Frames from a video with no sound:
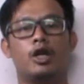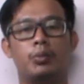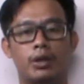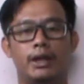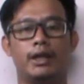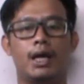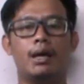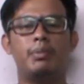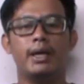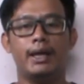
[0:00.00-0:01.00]
Nomor
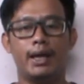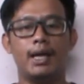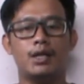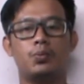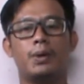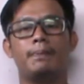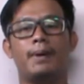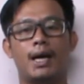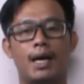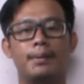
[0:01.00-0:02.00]
tiga, berikan asupan
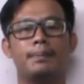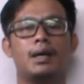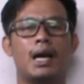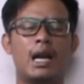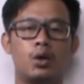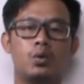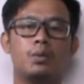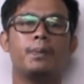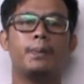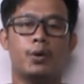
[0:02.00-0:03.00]
pakan mengandung
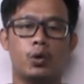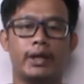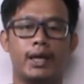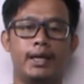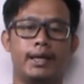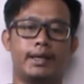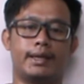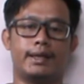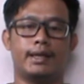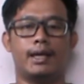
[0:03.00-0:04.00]
protein.
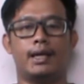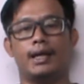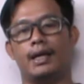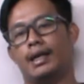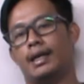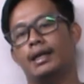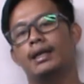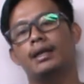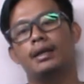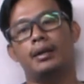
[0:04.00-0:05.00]
Nah,
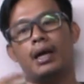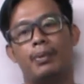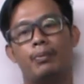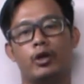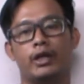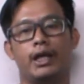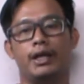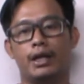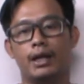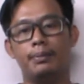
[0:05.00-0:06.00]
apa
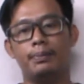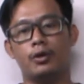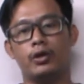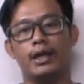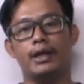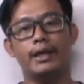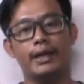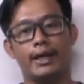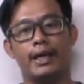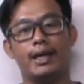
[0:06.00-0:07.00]
proteinnya? Protein
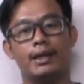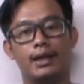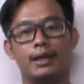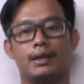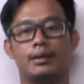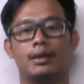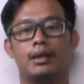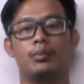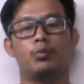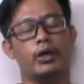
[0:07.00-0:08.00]
keratin.
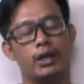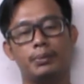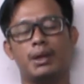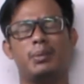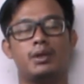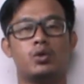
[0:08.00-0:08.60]
Mungkin teman-teman